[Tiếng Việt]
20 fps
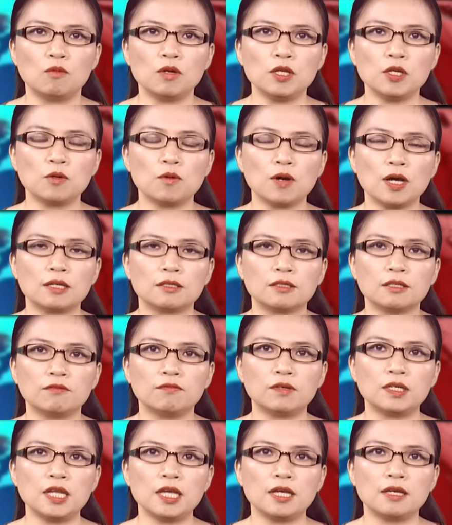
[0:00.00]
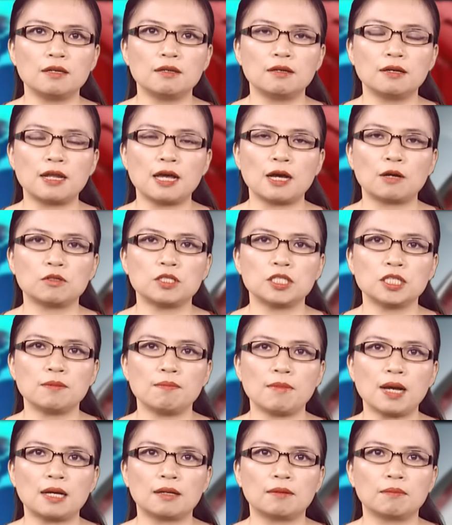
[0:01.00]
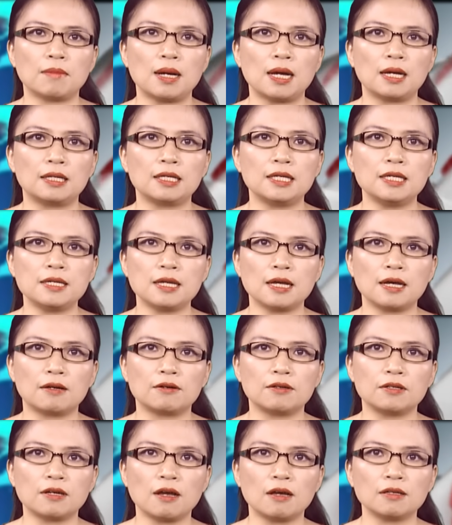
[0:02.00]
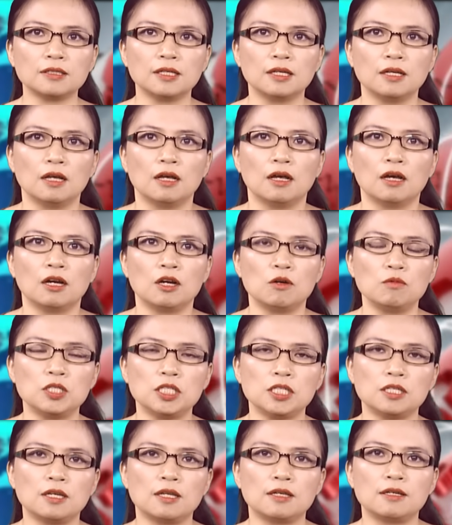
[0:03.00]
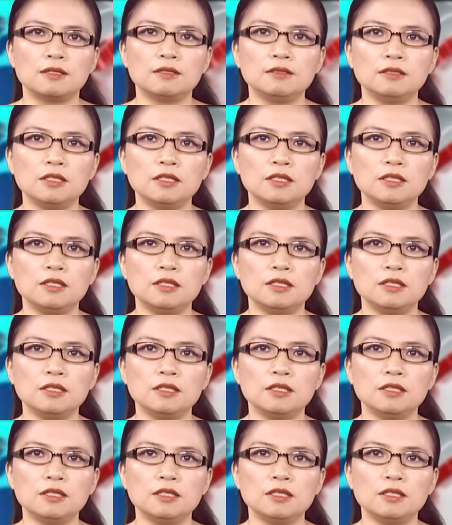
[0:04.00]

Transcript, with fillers: Cũng liên quan tới vấn đề lừa đảo trên mạng, bà Gina Renard không chỉ là